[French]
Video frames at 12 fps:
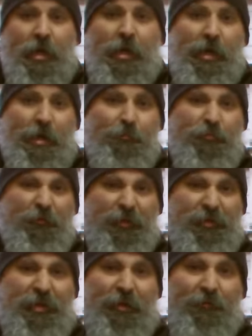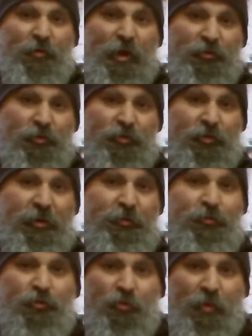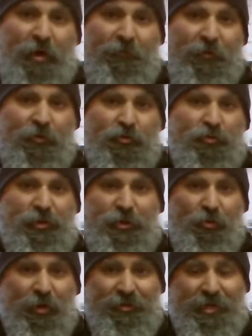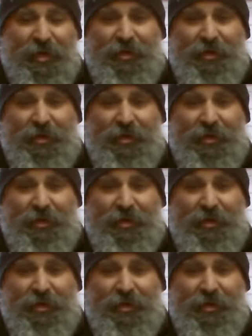les plus faciles à voir, ce sont les deux coins avant, gauche et droite.